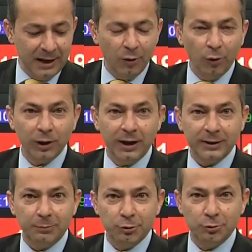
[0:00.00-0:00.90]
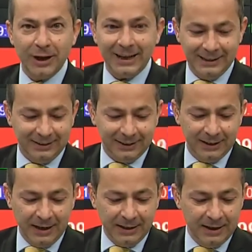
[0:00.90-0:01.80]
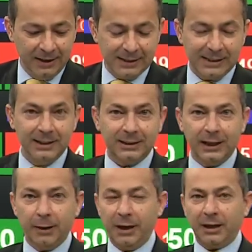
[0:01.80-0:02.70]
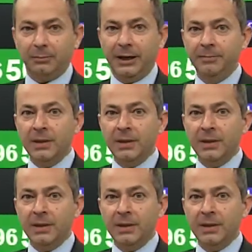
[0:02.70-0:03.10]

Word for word: Onlar da bugünden gittiler hazırlıklara bakmaya.